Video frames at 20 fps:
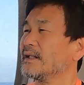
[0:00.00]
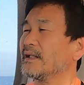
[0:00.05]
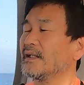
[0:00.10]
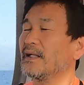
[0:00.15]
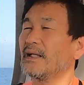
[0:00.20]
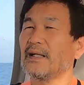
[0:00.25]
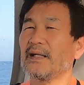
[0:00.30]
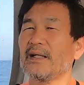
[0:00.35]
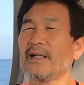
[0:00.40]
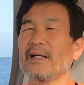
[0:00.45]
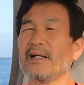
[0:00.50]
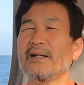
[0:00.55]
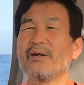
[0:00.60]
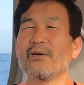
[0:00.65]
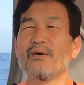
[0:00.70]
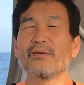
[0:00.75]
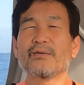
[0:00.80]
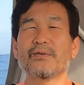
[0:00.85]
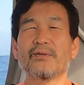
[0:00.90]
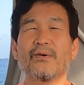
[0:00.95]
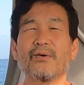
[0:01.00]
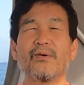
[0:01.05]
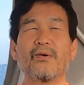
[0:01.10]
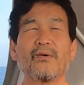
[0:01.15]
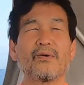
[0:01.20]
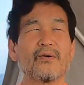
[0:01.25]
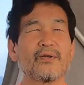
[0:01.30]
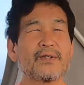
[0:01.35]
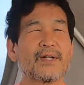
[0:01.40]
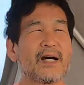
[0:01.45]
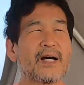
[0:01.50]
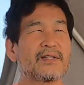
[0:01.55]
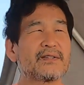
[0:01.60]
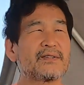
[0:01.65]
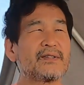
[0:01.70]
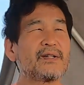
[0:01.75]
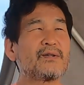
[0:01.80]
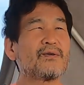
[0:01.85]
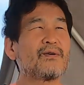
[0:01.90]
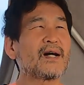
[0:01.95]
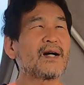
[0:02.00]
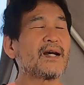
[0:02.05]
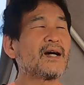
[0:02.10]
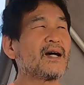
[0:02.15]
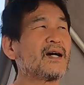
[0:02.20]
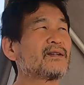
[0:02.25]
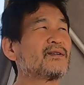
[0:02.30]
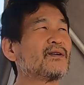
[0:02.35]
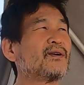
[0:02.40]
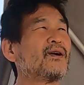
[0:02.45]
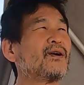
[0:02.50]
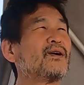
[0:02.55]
北東方向に走っていこうかなと。